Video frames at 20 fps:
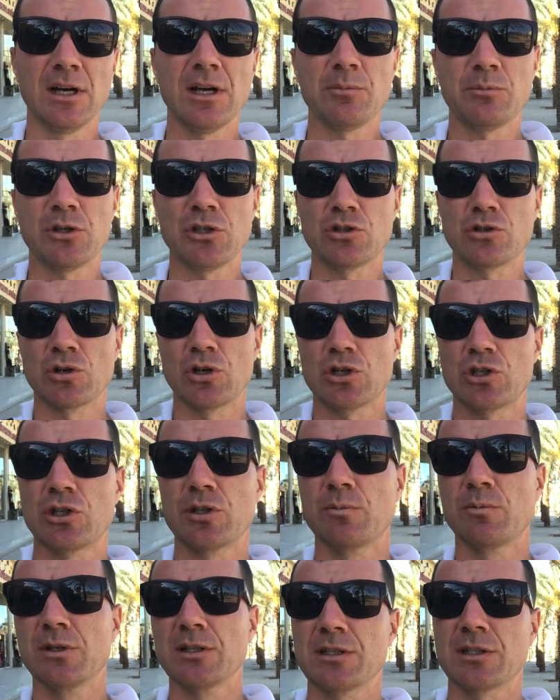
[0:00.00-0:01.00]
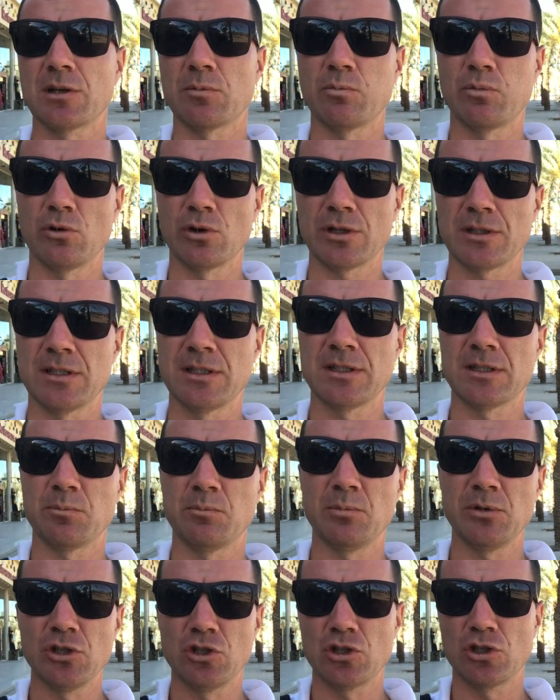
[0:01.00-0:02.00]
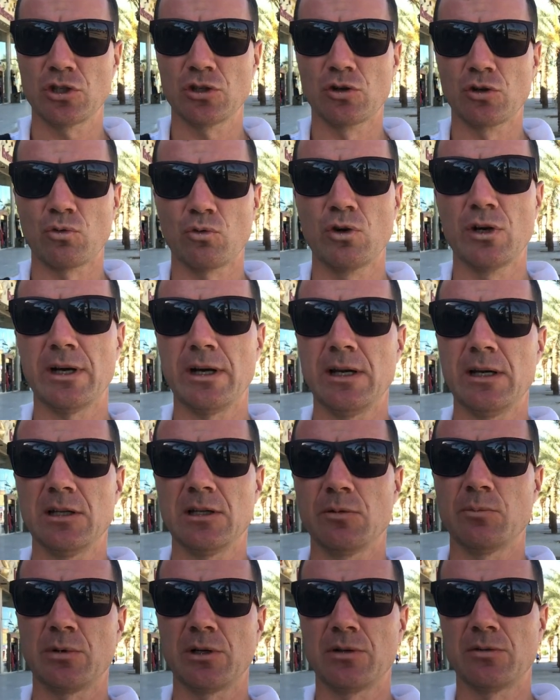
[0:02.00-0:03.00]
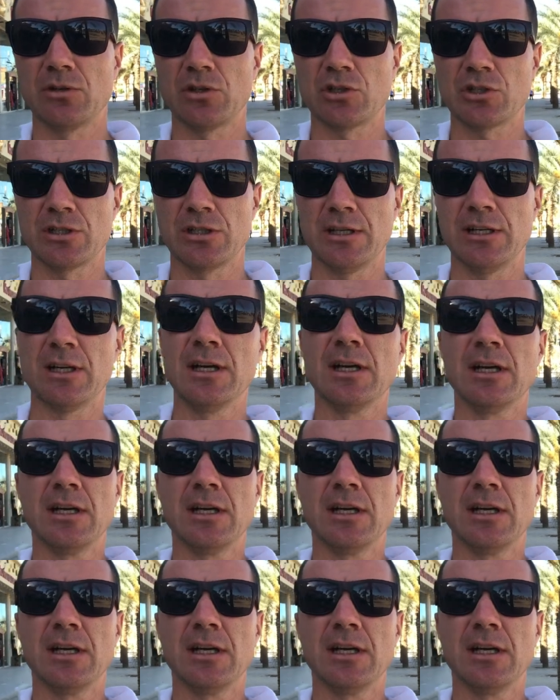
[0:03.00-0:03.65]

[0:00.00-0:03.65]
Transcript: пища очень быстро портится, пища другая, непривычная